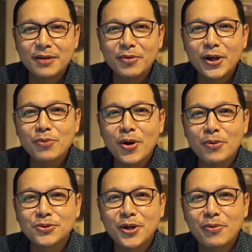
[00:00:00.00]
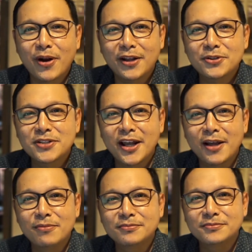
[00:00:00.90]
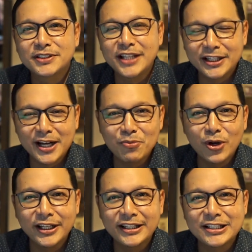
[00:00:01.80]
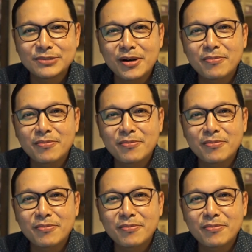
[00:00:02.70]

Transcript: Assalamualaikum warahmatullahi wabarakatuh. Salam sejahtera buat kita semua.